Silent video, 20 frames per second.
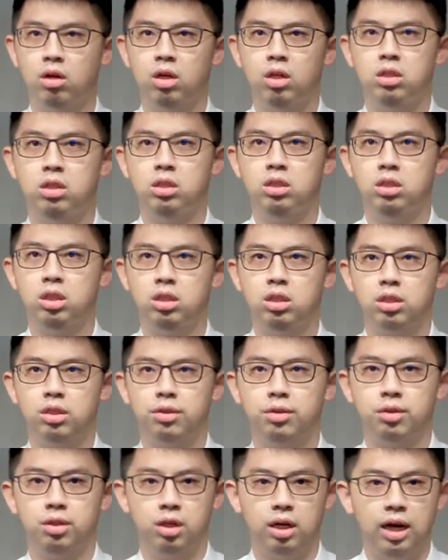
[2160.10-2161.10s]
也渐渐的
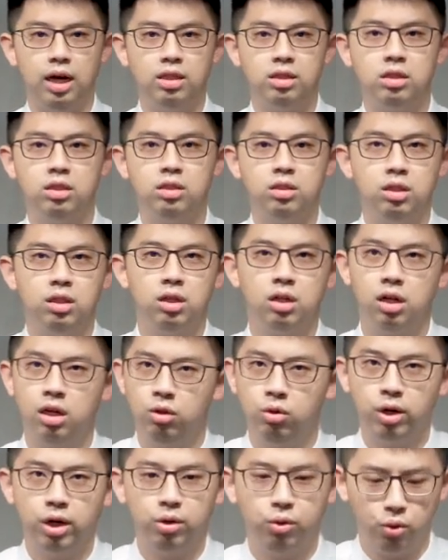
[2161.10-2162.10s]
还是很
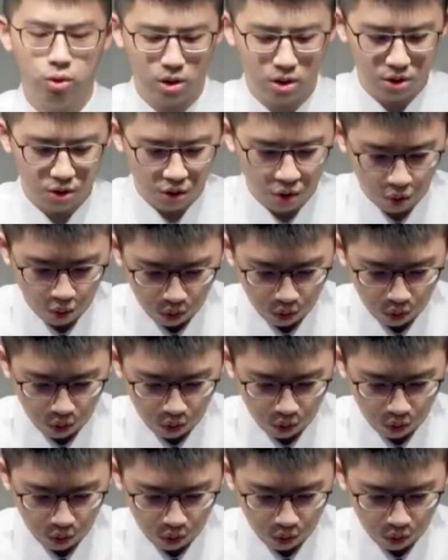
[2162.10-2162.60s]
软弱，又